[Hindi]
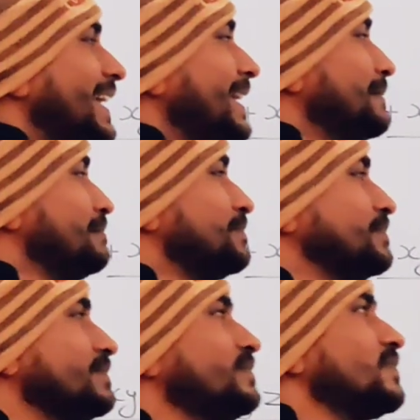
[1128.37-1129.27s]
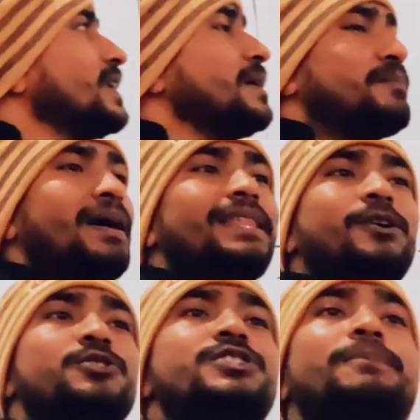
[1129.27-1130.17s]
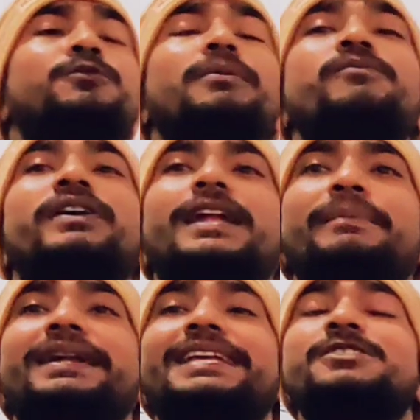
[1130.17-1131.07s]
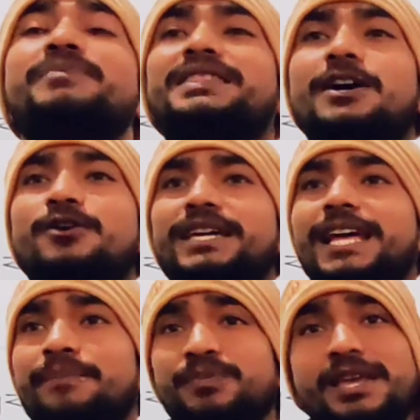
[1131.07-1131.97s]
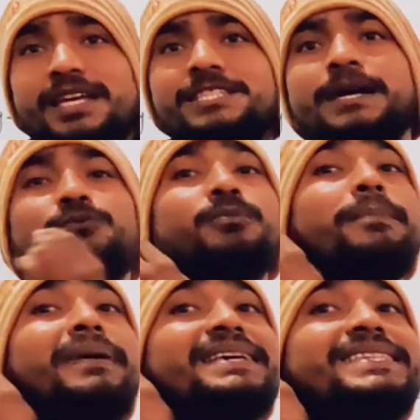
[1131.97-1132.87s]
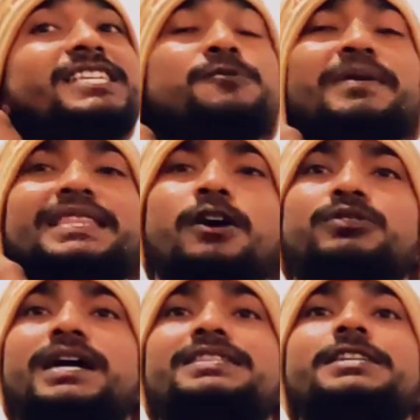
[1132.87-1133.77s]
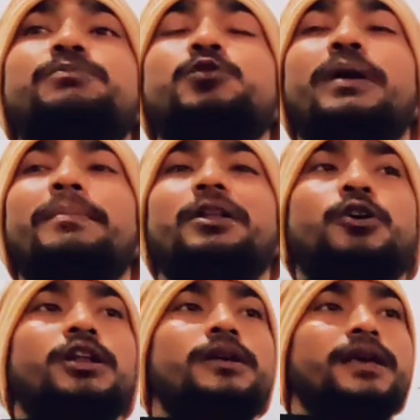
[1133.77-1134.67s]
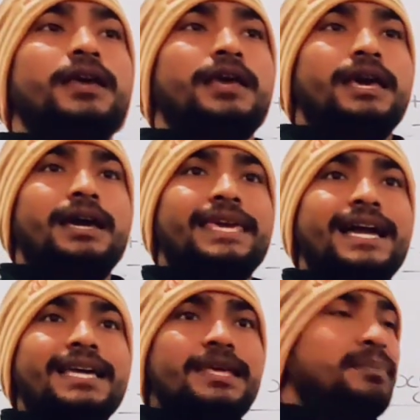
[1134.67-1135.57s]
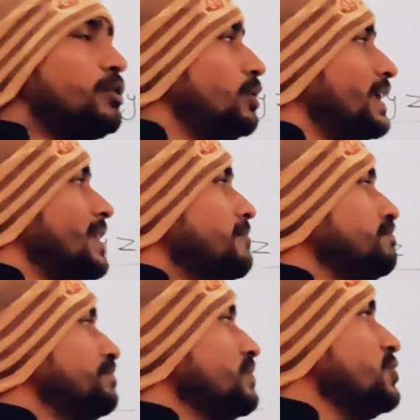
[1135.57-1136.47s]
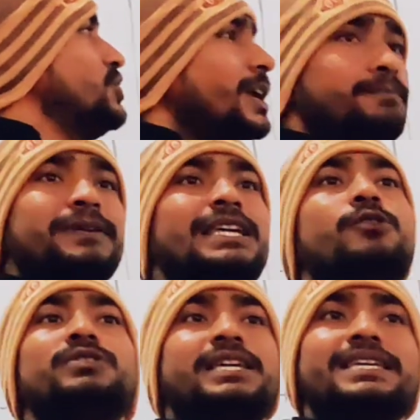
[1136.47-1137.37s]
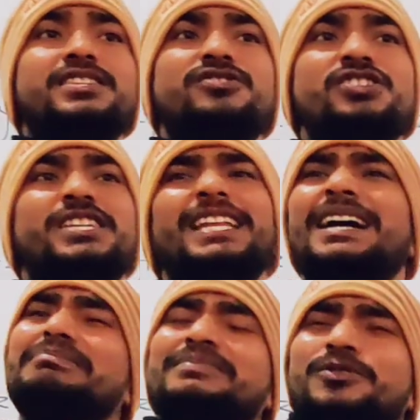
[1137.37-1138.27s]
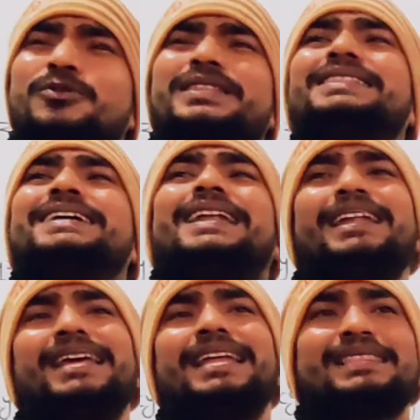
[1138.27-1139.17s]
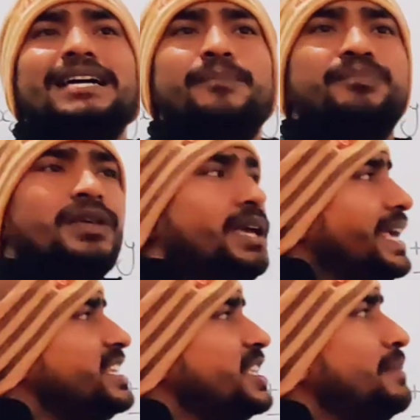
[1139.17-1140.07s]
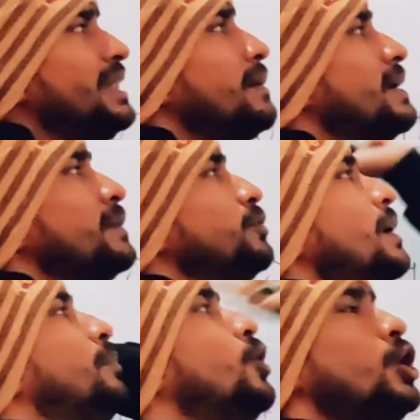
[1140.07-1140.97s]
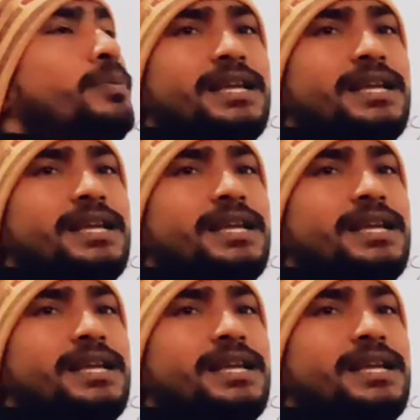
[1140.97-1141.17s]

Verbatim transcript: कि नहीं भाई देखो जब तुम्हें फंडामेंटल्स पता होते हैं ना जब तुम्हें बेसिक्स पता होता है जब तुम्हें बिल्कुल आ, क्या कहते हैं बिल्कुल एकदम जड़ पता होती किसी चीज की ना तो कोई डर नहीं लगता इससे भी लंबा जाए पूरा बोर्ड